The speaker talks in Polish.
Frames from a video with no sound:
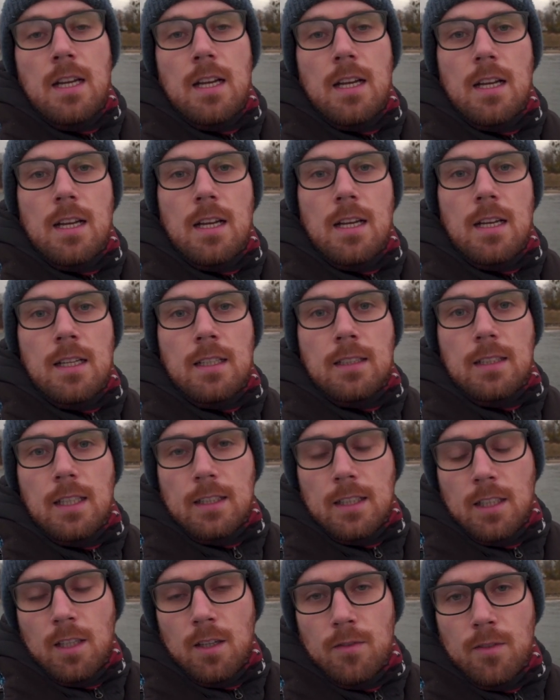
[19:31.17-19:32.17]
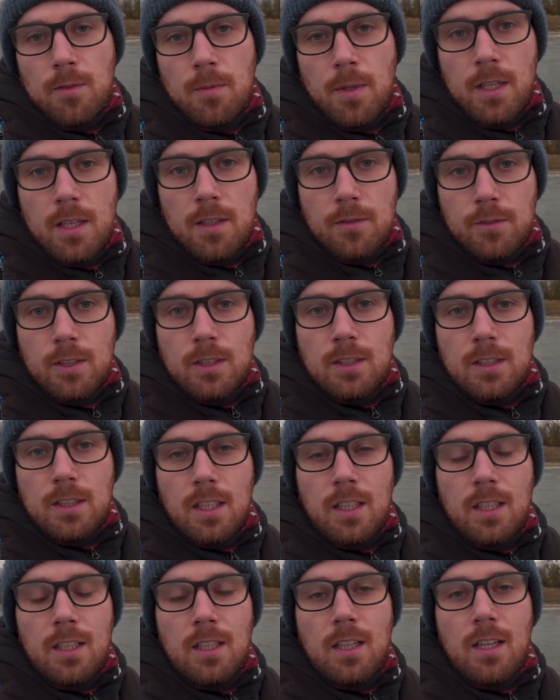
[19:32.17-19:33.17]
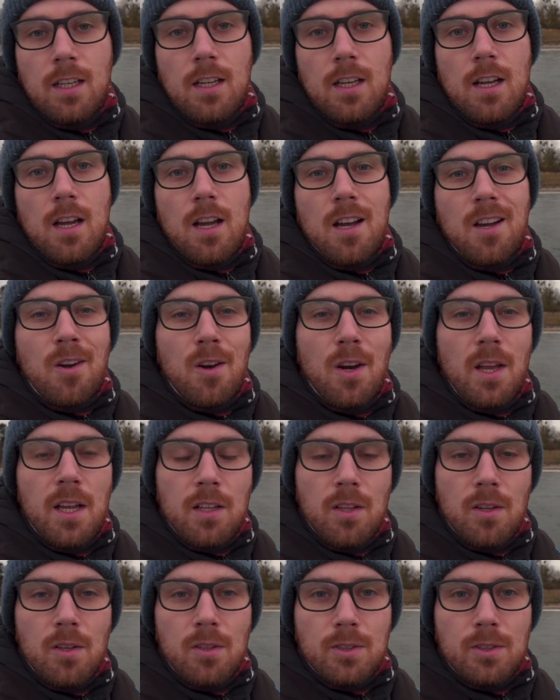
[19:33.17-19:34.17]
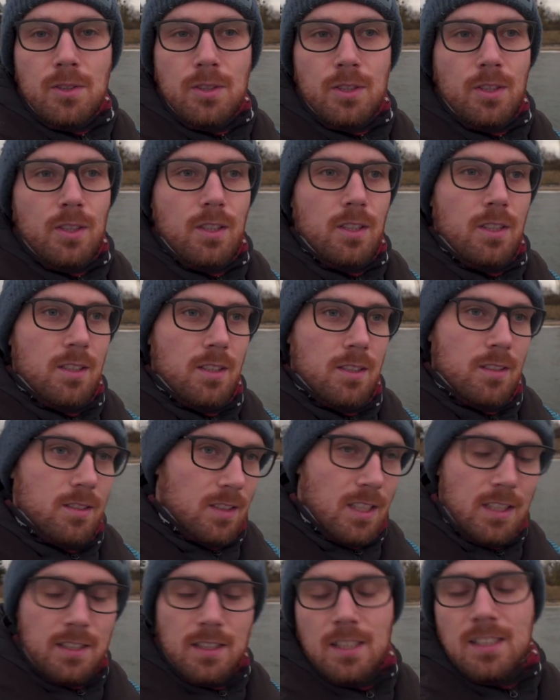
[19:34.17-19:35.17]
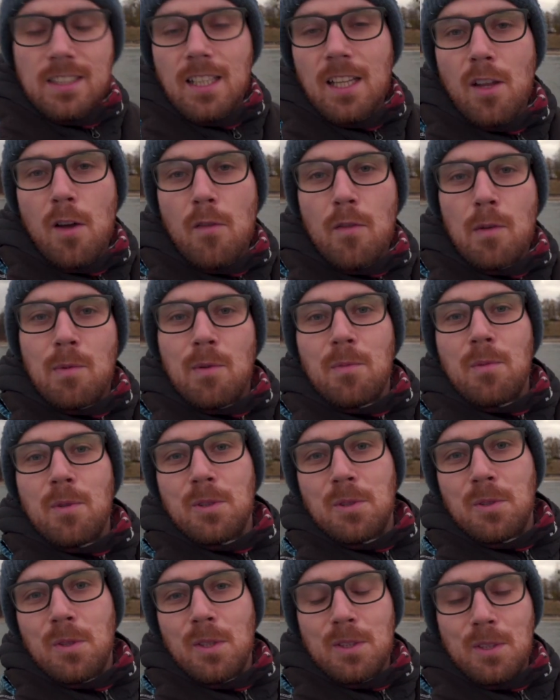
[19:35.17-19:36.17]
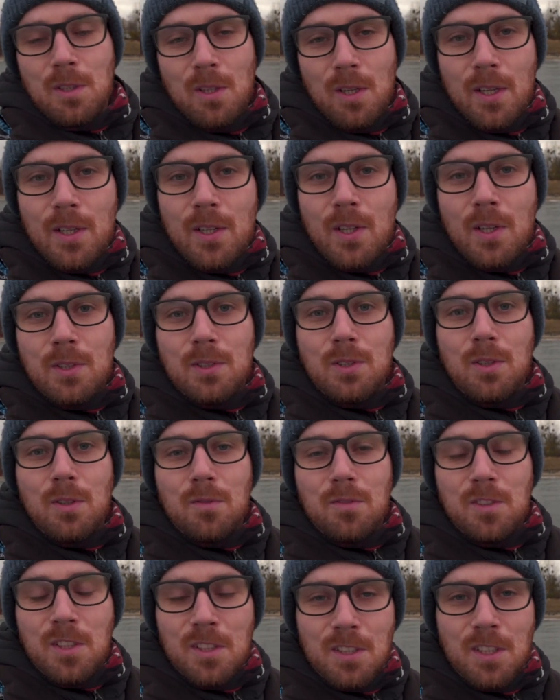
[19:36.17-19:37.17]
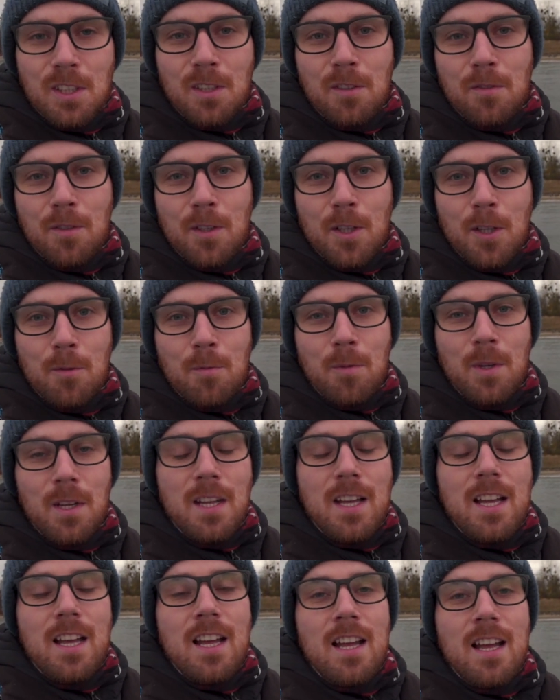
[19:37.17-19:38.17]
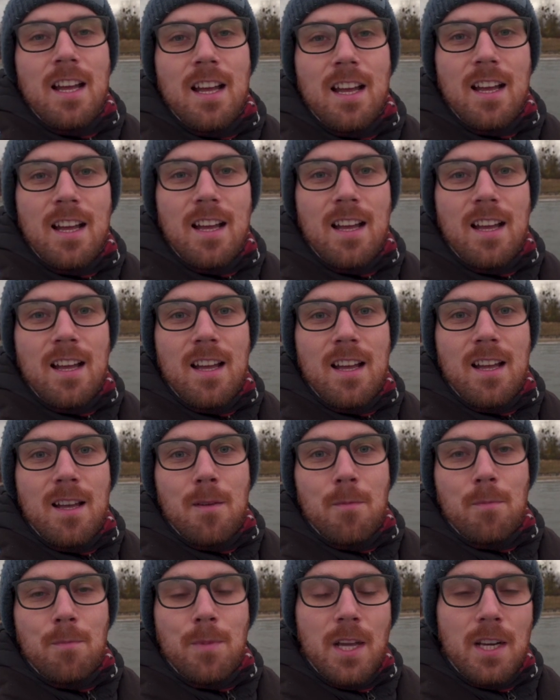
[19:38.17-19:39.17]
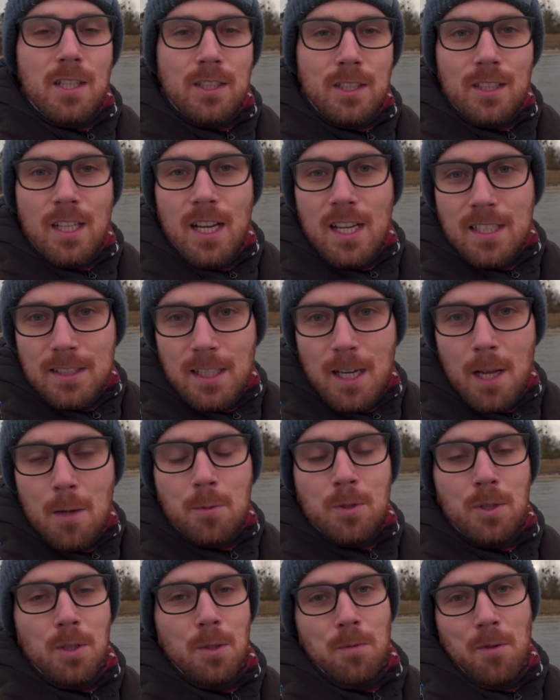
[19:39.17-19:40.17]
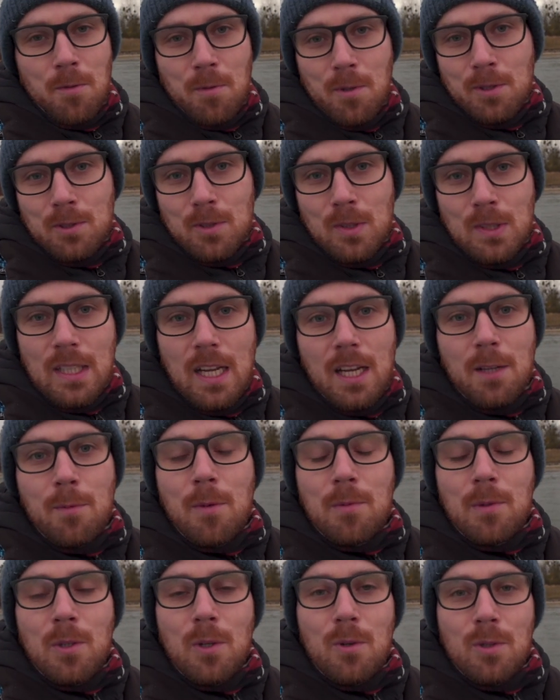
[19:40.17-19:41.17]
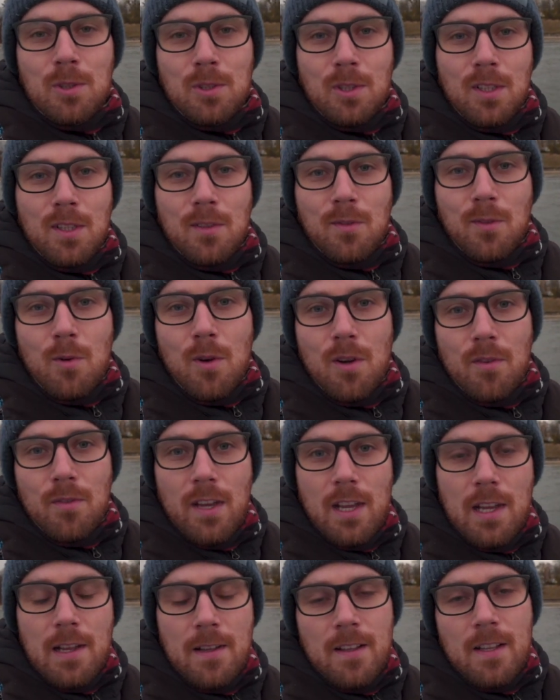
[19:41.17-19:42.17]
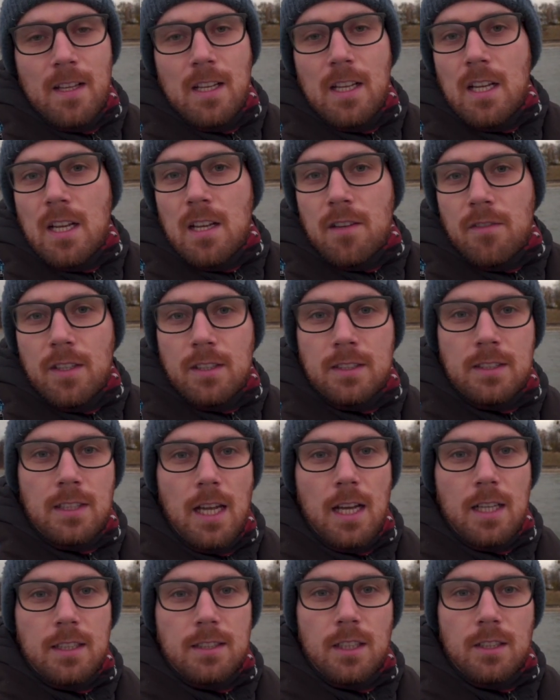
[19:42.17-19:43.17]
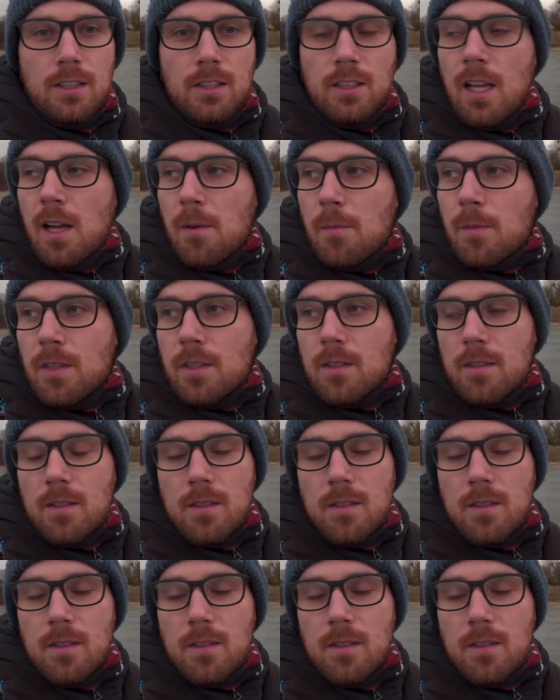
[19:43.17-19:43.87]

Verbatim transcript: E, dlatego wymienię wszystkich. Kolejność nic nie stanowi, po prostu jest kolejnością wszystkich firm. Pierwszy nie jest lepszy, po prostu tak mam to ułożone w głowie. Więc tak, zaczynamy.